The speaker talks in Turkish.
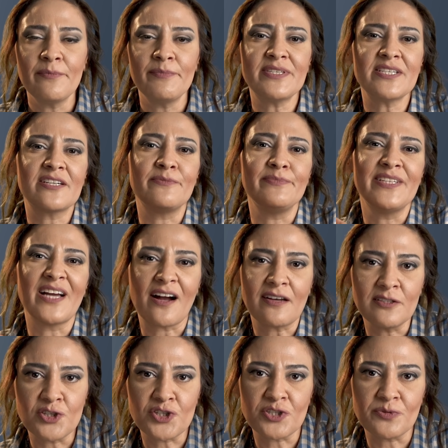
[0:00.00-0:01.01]
bir takım
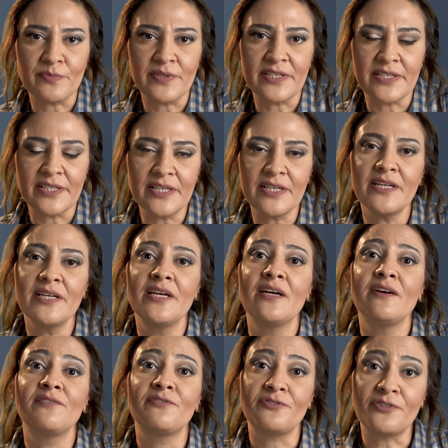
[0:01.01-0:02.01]
yaklaşımları
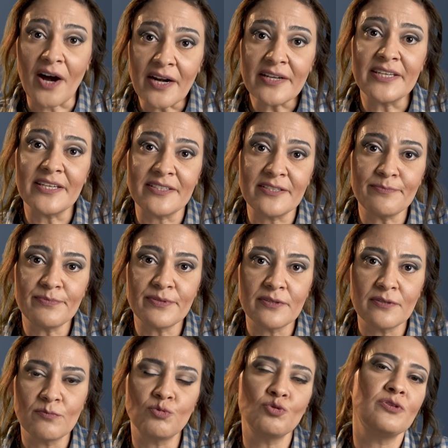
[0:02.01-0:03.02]
fark edip
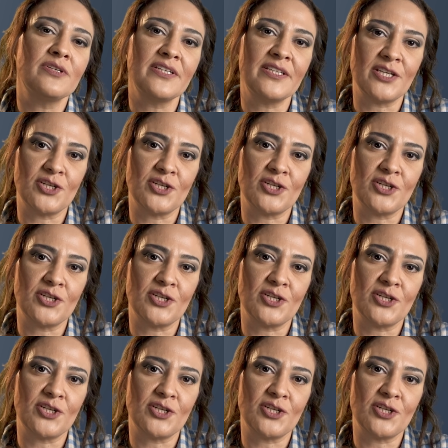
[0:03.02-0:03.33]
bunları